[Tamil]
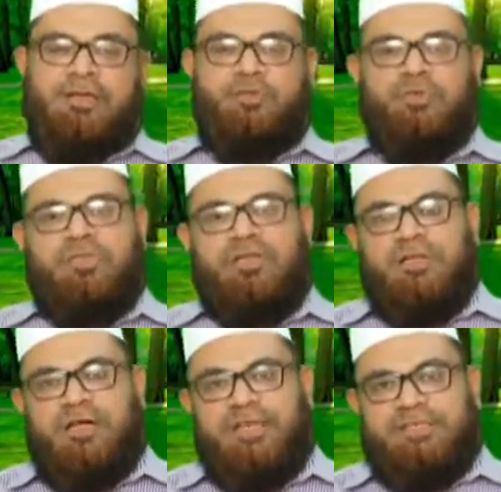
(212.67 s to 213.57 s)
ரசூல்
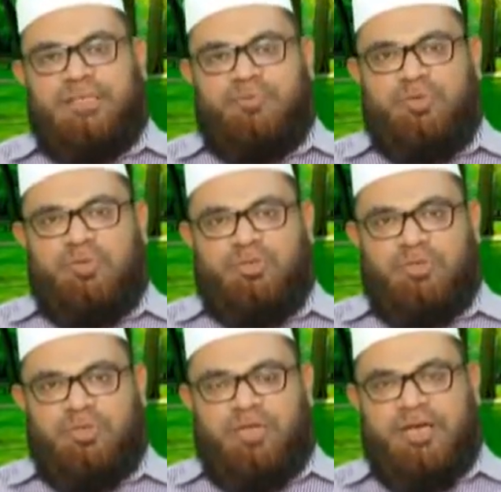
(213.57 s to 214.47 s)
சல்லா அலிஸ்லாம் அவர்கள்
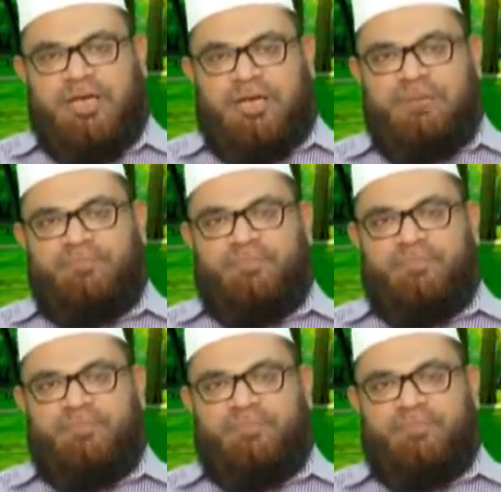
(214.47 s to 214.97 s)
சொல்லுகிறார்கள்